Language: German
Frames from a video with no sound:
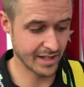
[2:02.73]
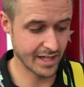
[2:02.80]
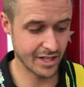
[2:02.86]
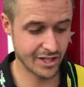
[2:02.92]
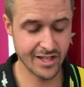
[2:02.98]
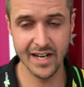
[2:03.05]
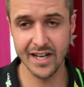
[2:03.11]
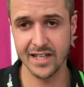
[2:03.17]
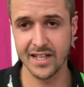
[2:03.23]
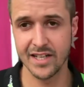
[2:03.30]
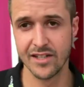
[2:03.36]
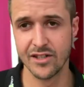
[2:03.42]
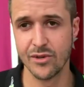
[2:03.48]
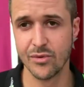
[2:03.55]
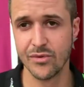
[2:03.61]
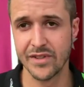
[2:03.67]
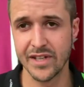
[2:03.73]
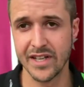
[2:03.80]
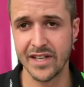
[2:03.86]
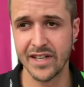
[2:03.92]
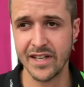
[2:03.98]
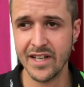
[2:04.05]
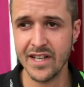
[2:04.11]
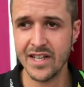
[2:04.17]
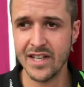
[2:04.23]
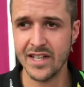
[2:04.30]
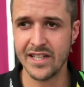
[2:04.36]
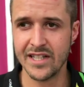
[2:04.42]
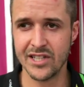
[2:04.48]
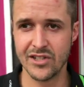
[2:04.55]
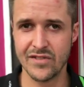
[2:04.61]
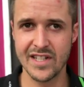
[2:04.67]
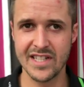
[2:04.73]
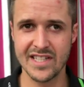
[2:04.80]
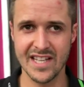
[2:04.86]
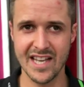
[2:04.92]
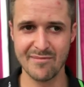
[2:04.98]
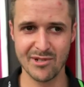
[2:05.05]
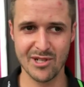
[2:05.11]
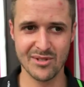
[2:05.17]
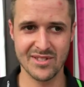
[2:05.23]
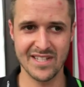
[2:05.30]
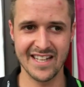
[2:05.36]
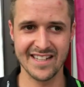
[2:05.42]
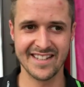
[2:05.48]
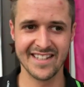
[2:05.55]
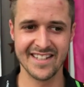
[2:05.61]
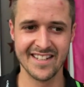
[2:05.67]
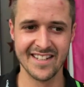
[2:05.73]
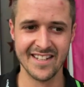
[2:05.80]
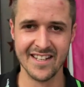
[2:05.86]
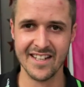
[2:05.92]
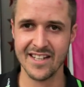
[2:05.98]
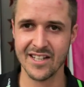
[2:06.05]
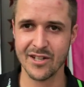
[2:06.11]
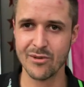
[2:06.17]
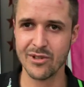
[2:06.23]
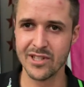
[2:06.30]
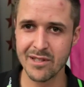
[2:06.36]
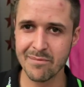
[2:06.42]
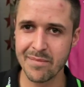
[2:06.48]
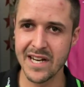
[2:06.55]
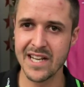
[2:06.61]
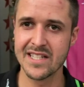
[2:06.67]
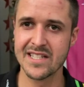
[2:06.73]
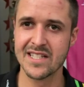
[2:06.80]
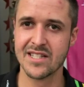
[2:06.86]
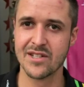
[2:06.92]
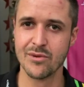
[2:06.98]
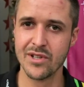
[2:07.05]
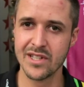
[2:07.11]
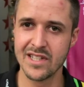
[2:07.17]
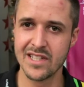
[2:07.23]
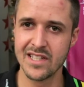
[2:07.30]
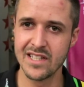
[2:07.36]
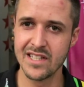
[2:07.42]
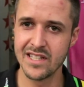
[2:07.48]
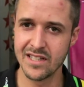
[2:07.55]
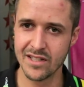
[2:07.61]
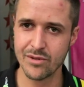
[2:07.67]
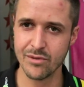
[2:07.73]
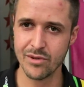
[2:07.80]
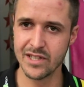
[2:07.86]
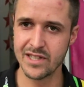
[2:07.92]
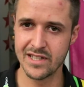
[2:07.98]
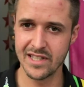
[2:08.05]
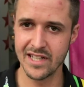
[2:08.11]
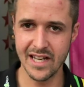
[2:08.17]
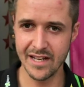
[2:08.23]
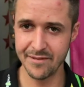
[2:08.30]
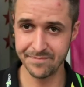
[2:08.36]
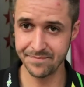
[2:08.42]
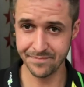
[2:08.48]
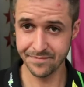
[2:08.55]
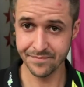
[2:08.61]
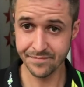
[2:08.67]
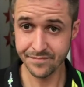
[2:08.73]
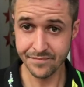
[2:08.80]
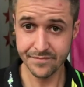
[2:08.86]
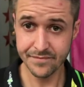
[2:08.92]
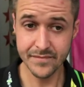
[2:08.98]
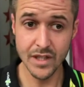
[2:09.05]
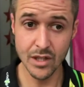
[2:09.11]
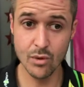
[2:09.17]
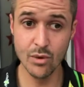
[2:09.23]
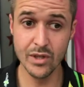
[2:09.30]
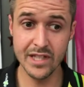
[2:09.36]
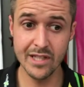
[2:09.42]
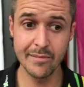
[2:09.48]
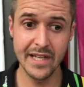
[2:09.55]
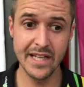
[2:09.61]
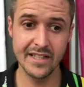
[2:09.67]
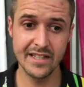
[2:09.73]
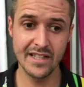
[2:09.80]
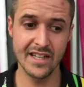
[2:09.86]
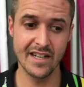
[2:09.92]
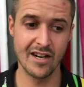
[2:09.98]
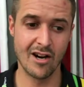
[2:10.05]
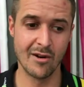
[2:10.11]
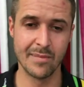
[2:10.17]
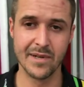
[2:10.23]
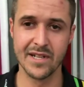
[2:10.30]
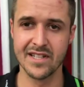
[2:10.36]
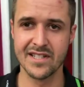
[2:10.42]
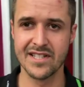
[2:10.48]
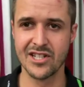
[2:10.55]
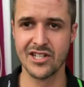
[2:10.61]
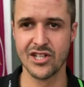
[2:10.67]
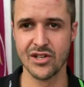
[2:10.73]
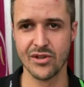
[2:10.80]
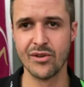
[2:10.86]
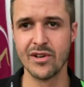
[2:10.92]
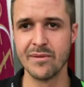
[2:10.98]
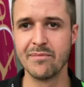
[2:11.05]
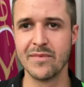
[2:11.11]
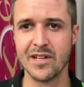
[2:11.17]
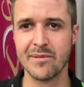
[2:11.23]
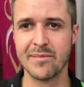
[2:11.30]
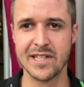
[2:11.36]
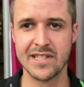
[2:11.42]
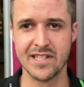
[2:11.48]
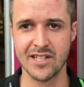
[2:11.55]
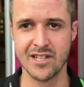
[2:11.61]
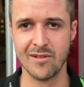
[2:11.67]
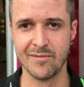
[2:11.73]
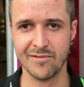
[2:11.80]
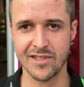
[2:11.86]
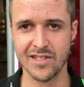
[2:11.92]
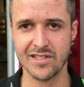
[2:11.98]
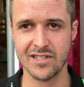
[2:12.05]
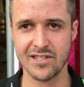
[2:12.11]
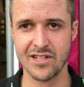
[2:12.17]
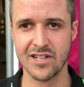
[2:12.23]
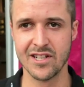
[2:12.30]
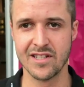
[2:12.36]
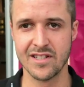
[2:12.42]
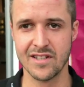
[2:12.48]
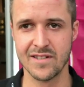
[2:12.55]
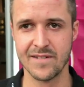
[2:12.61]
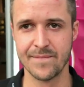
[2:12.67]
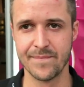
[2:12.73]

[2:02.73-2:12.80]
Rennstrecken. Und äh, in der Schweiz haben wir schlussendlich gute Presse, gute, gute, ähm, gute Medien, aber es ist schon immer ein bisschen Kampf, das ist richtig.